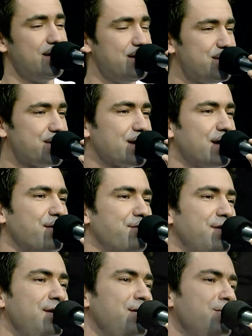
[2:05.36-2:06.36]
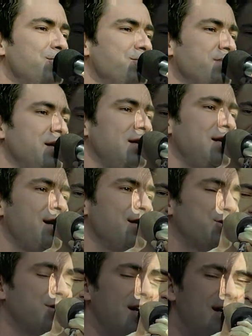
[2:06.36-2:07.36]
Escrevi um
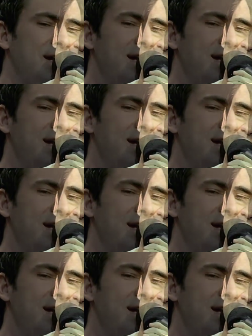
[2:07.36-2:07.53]
bilhete a